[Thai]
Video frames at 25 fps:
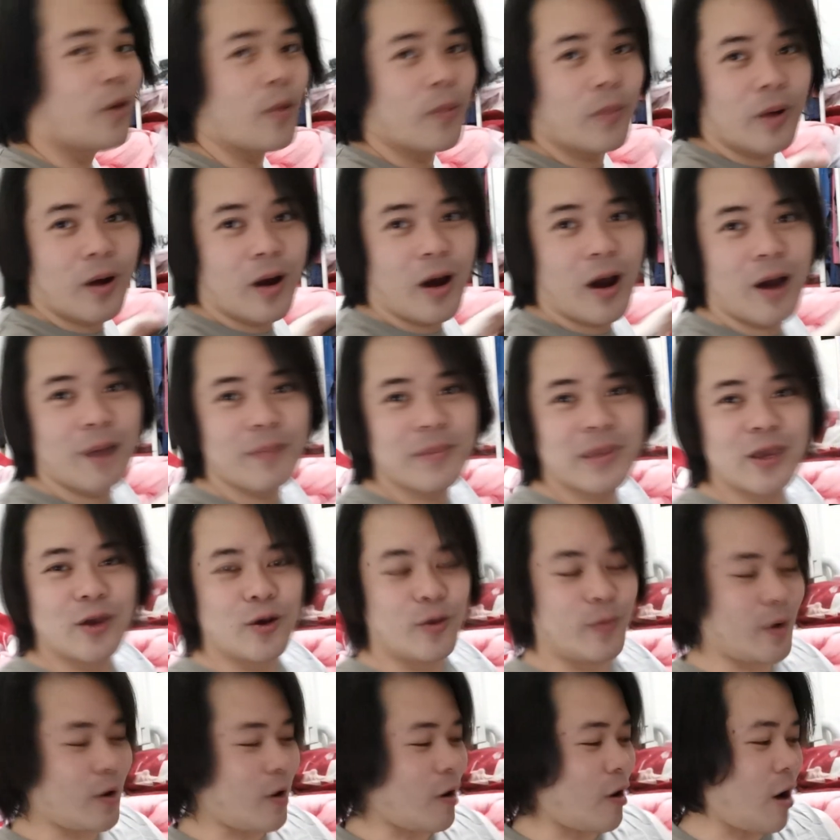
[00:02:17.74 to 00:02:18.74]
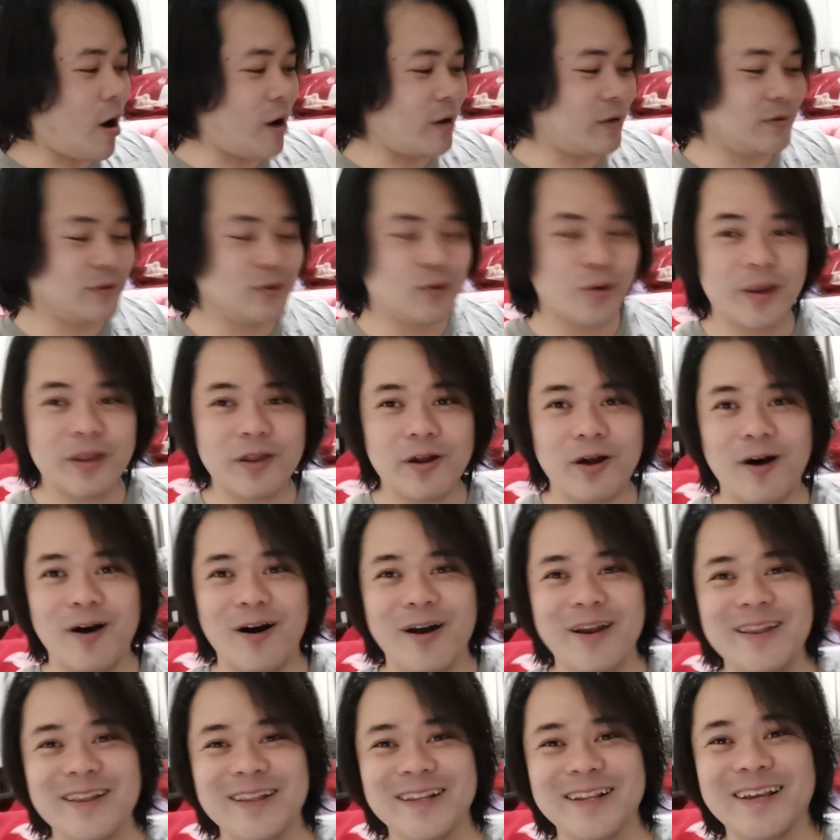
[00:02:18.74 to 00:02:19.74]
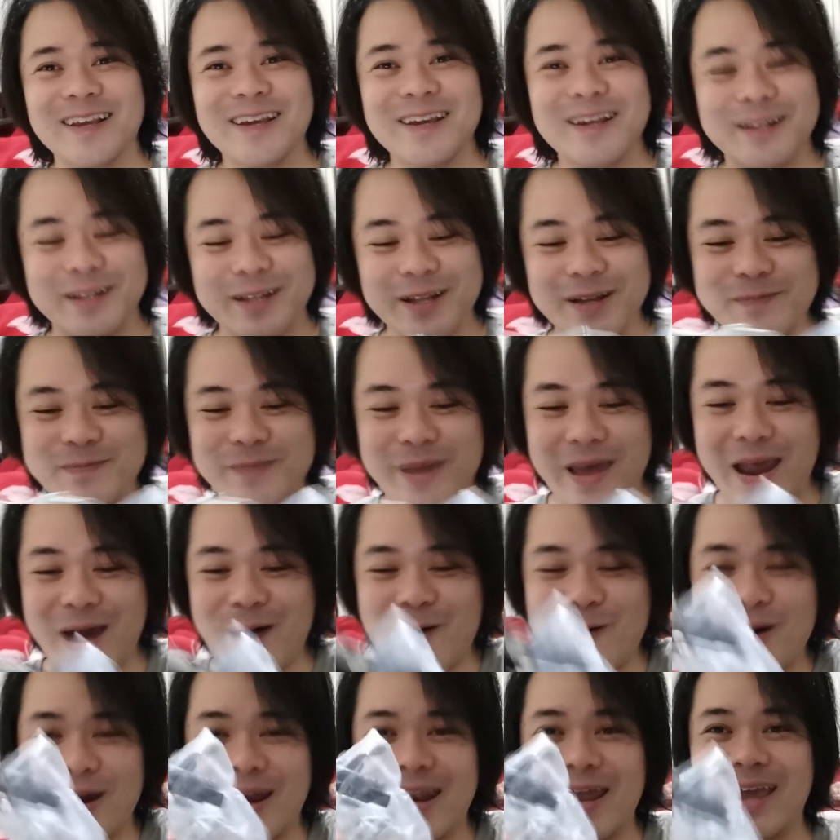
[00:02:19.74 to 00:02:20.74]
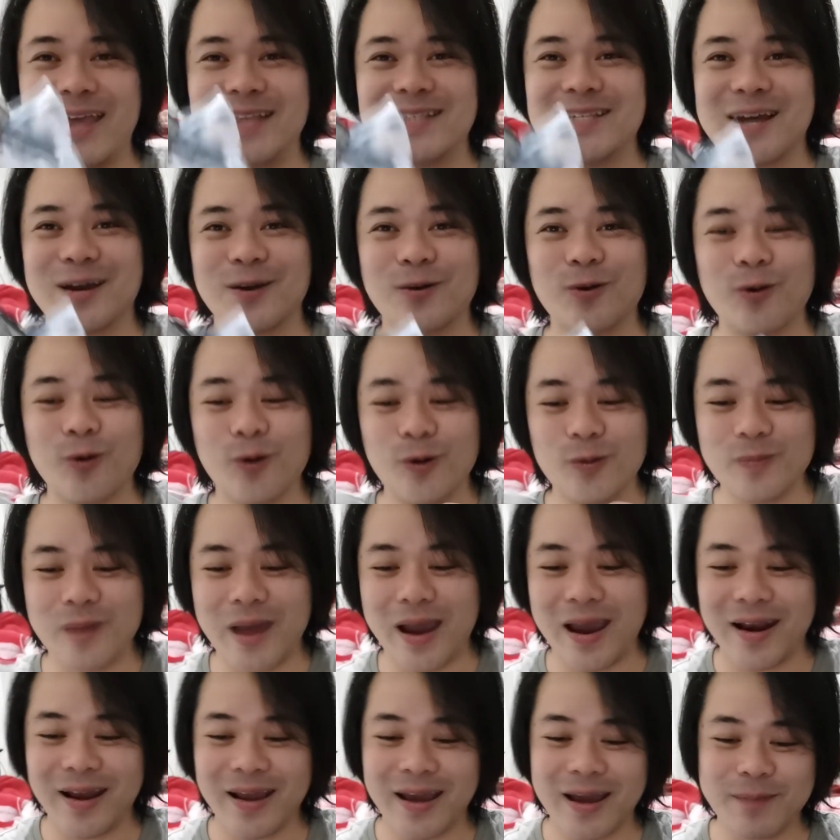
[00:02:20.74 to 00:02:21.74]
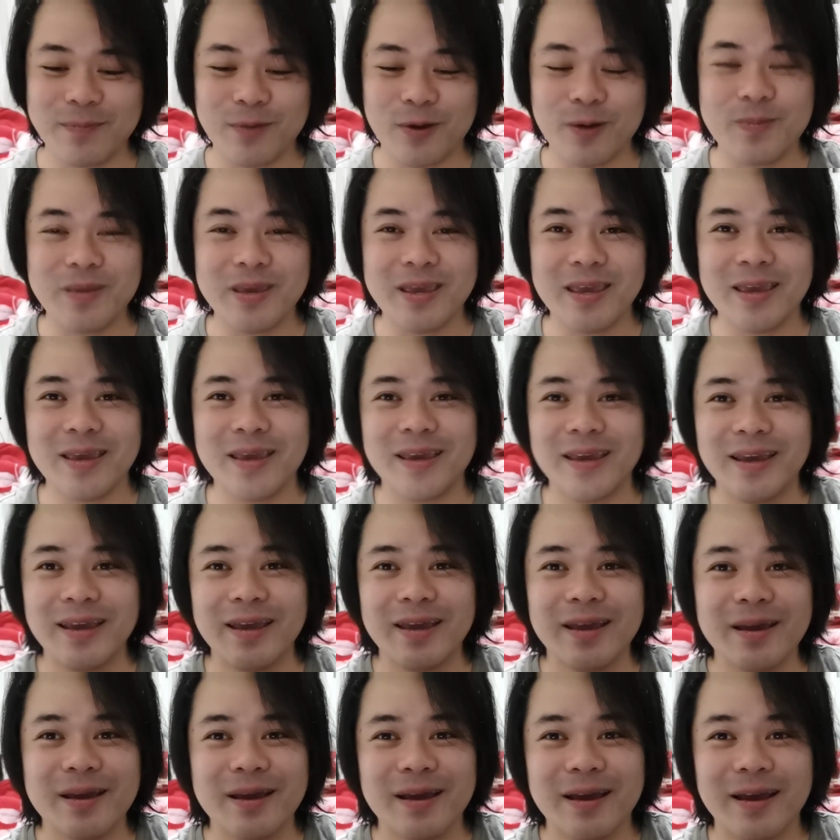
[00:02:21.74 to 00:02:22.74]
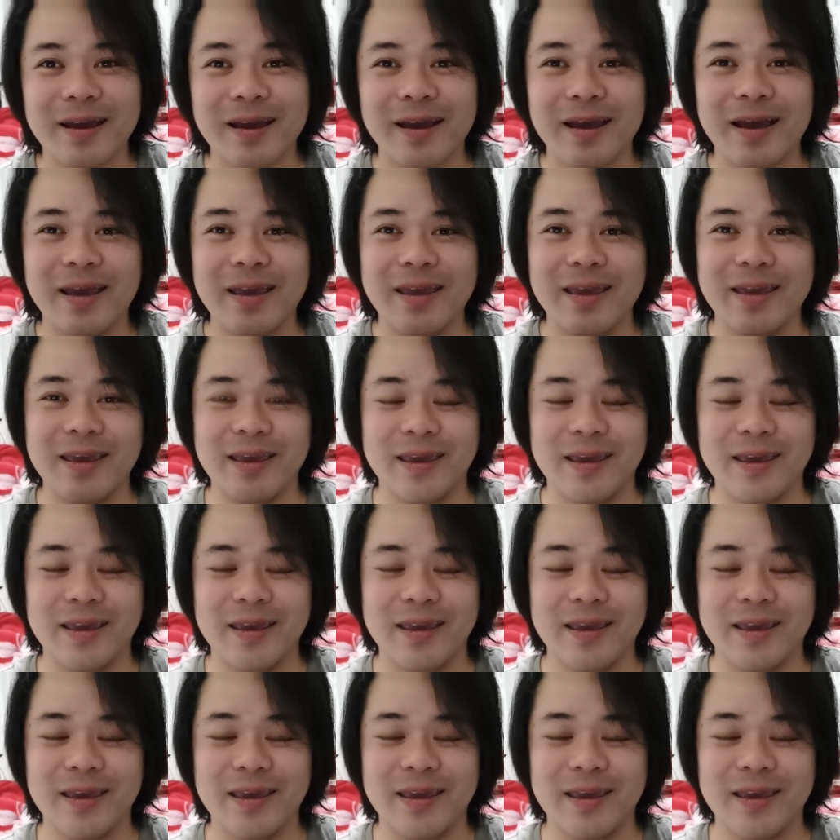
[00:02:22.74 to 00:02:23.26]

ผมก็มีอุปกรณ์ช่วยสอน ซึ่งไปเอาอะไรจากรถมานะครับ ก็มีไอ